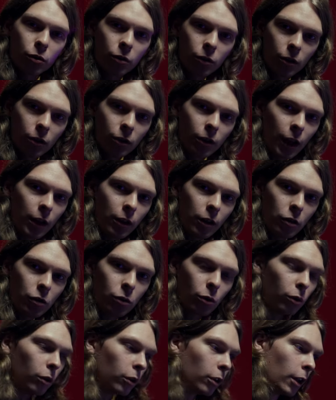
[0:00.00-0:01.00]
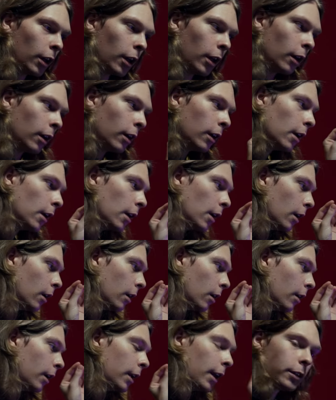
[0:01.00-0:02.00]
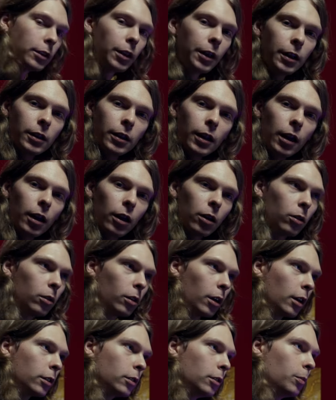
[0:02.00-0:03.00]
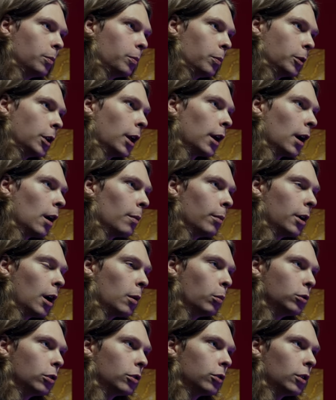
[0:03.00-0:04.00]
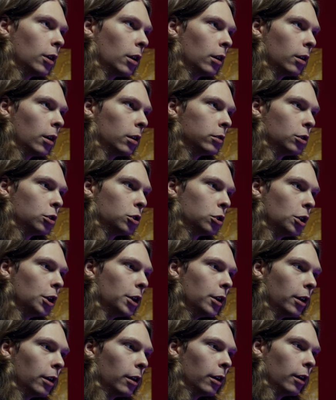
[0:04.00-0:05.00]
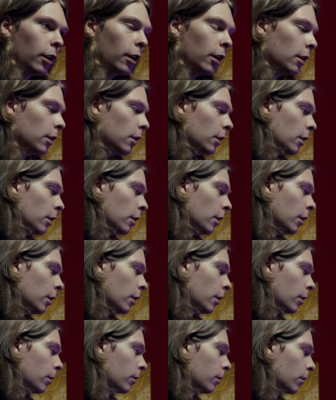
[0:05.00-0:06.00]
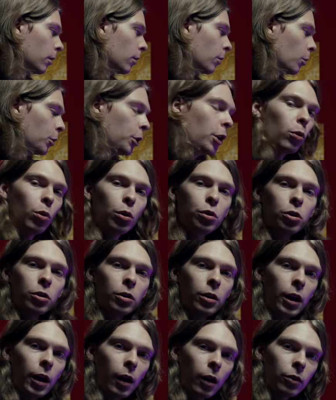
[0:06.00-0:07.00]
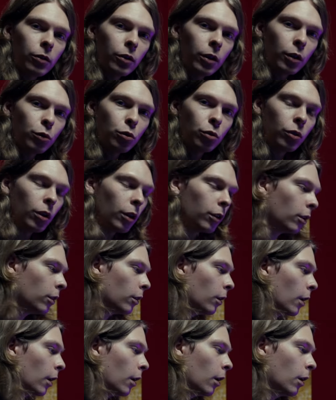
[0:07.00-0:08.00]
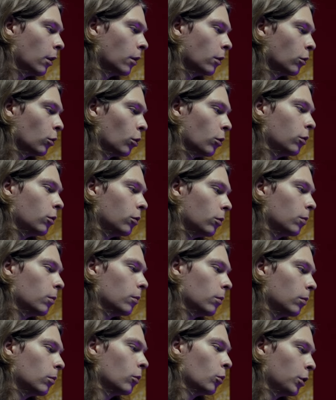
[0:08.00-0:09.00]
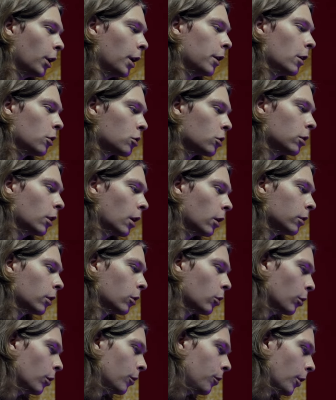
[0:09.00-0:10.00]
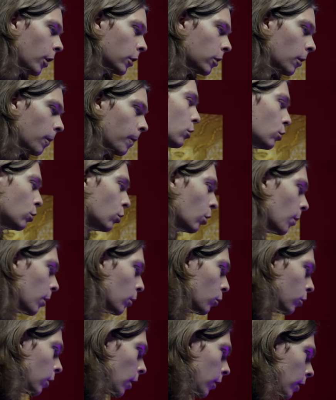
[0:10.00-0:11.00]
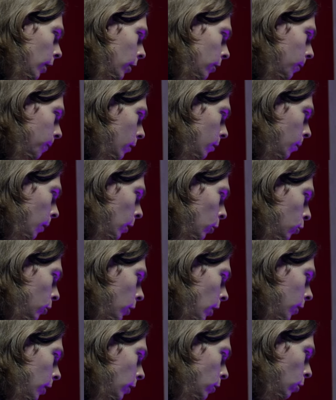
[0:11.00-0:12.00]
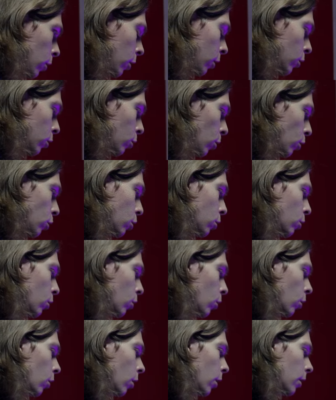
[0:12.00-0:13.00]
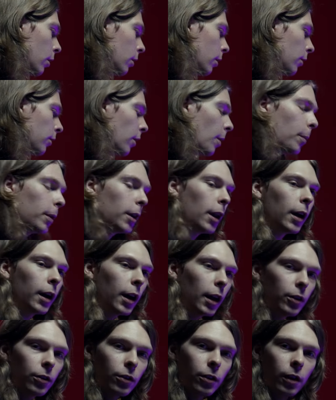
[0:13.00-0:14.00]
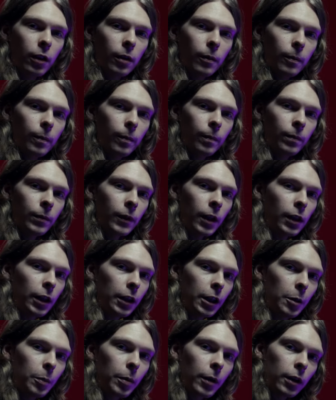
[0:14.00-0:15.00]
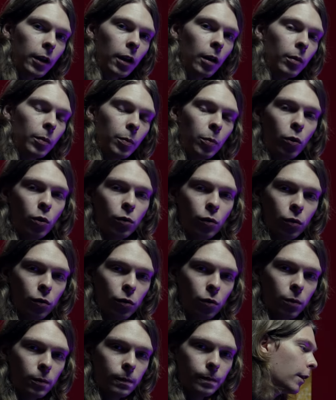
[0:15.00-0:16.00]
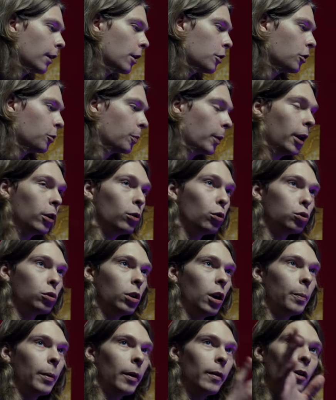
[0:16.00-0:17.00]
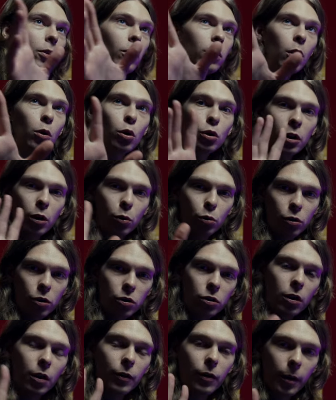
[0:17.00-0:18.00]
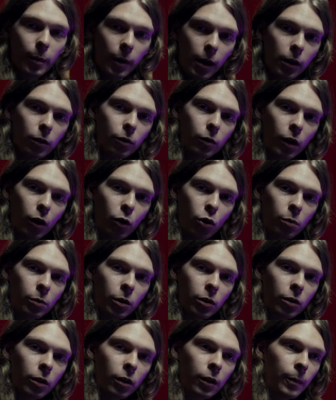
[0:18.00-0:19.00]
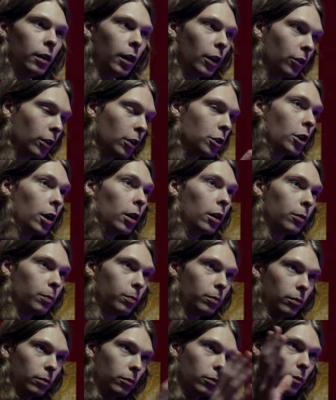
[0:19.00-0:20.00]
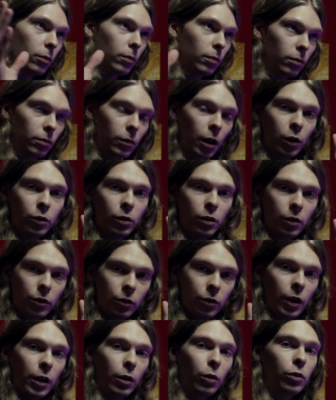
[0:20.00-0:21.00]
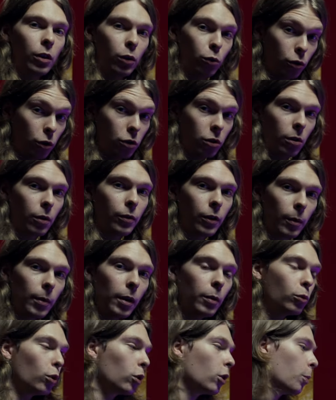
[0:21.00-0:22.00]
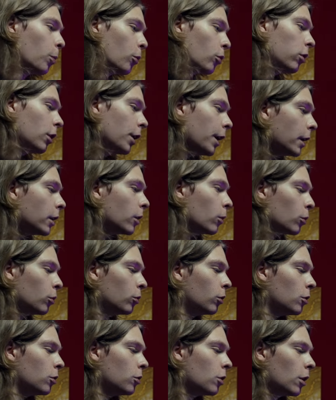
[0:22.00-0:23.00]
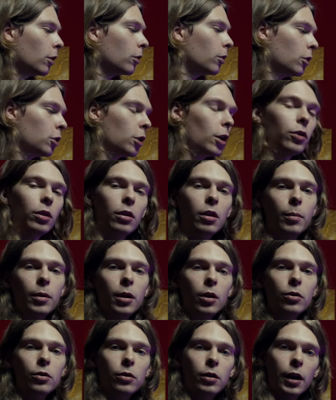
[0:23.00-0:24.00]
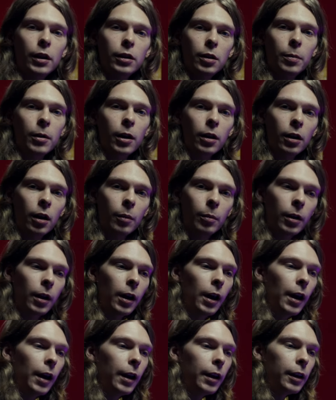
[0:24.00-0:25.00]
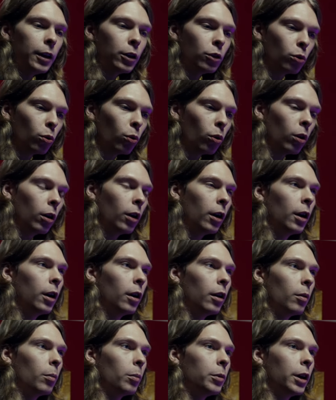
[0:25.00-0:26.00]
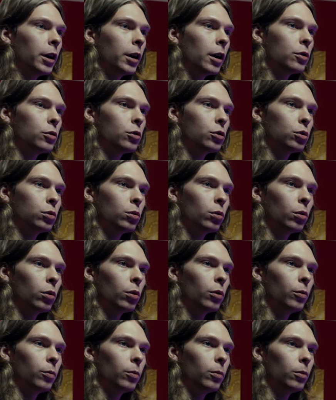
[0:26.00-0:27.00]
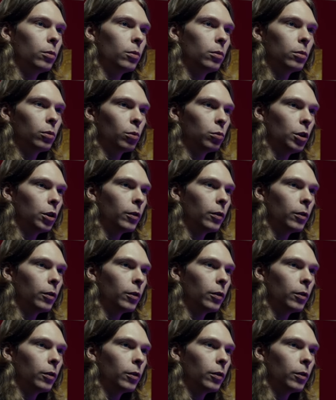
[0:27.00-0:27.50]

средние частоты на электрогитарах. Панорама как будто стала как-то шире. И мне очень нравится, я хочу сказать. То есть, ну, я не ожидал такого эффекта. Что могу сказать? Могу сказать только то, что нельзя полагаться на такие программы полностью. Даже несмотря на то, что я повесил какое-то акустическое оформление в своей комнате, я сначала а, занялся акустическим оформлением, только после этого вот сейчас, сейчас я добрался до этой программы. И то, мне кажется, что ну, не